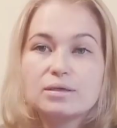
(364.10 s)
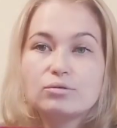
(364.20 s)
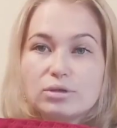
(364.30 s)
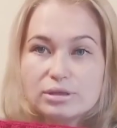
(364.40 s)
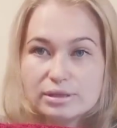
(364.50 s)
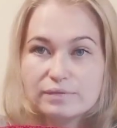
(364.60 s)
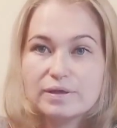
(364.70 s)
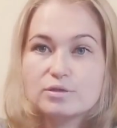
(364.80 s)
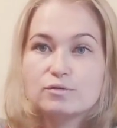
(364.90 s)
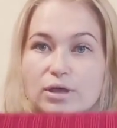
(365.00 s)
которые
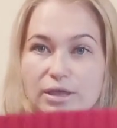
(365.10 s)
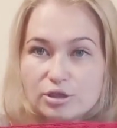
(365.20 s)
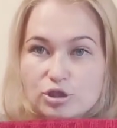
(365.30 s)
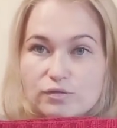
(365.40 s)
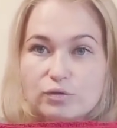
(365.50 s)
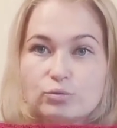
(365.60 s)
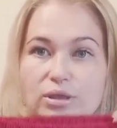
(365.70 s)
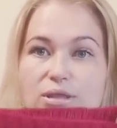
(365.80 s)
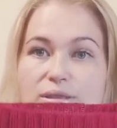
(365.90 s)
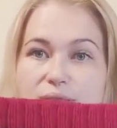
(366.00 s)
раскрываются. Вот коричневые у
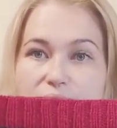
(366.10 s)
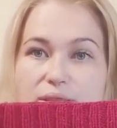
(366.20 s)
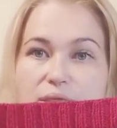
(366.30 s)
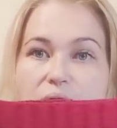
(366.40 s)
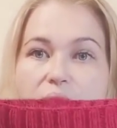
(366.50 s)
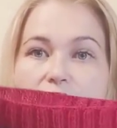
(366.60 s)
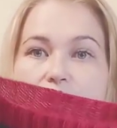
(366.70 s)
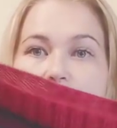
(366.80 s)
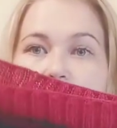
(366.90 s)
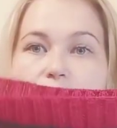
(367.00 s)
меня раскрылись.
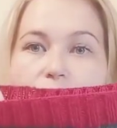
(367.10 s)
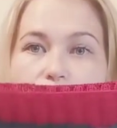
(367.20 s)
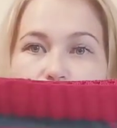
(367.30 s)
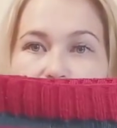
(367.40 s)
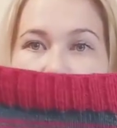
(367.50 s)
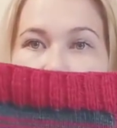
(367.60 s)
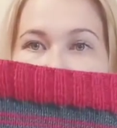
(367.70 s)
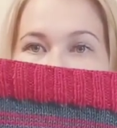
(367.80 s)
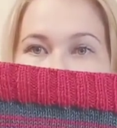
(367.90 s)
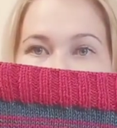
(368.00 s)
Э,
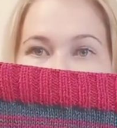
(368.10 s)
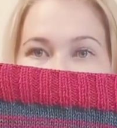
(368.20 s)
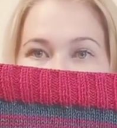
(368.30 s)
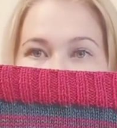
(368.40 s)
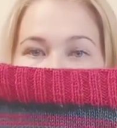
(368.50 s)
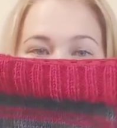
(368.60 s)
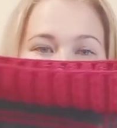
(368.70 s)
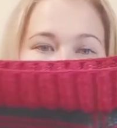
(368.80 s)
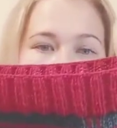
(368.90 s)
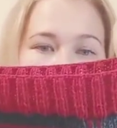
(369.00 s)
планирую носить вот так.
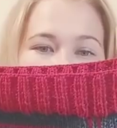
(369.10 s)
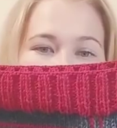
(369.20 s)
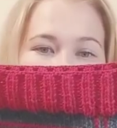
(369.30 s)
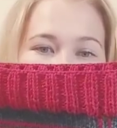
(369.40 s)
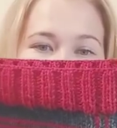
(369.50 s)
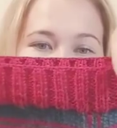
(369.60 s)
Я специально не